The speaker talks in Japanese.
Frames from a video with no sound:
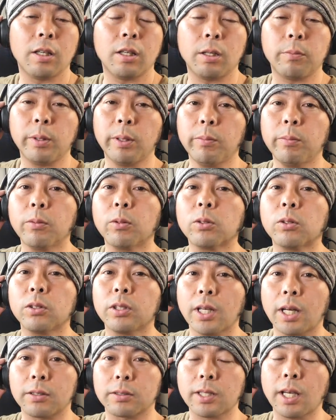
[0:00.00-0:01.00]
え耳元
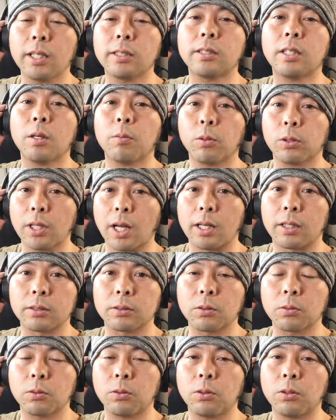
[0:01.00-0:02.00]
にある再生
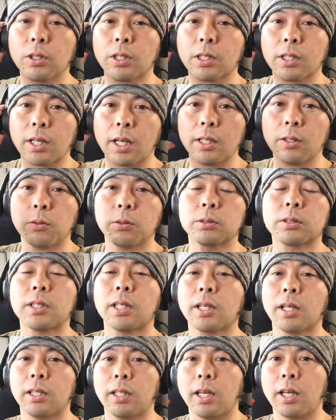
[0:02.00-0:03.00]
ボタンそこを1回押す
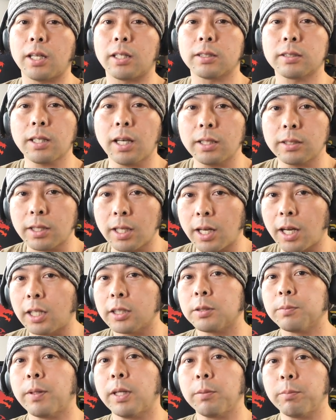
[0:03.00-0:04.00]
だけで再生が
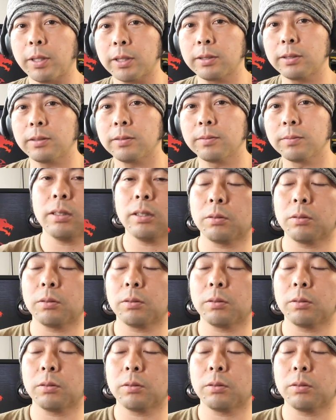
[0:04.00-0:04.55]
始まります